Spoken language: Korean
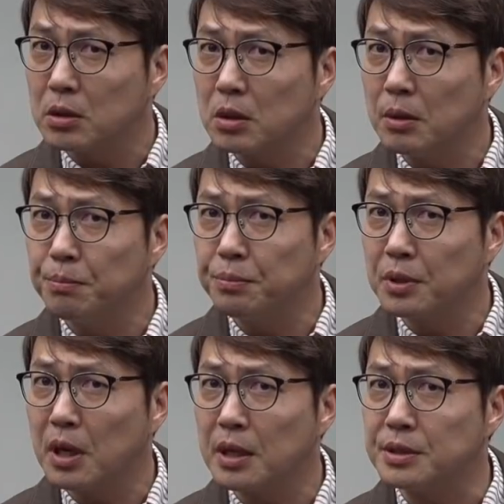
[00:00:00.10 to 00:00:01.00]

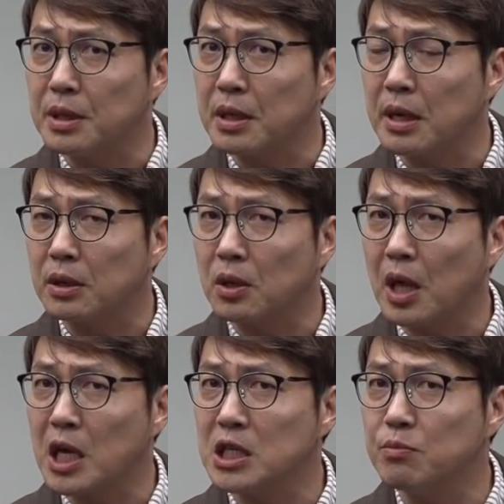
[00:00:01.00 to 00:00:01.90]
트럼프가 제기했던
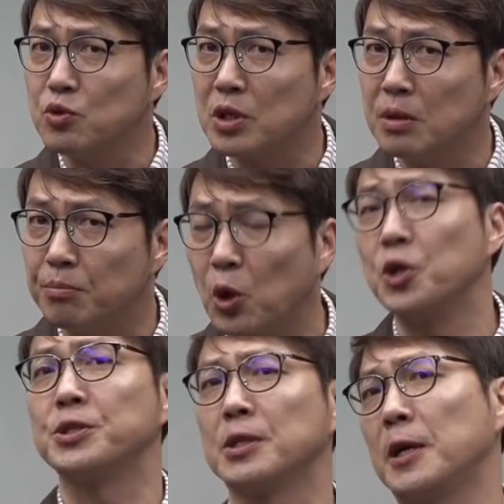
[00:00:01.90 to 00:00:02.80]
핵심 문제는
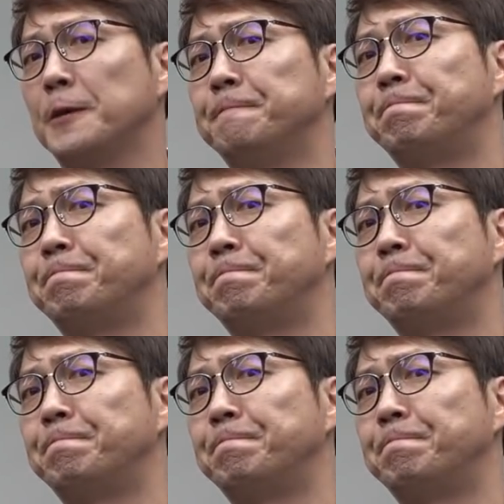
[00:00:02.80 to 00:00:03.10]
뭐였을까요?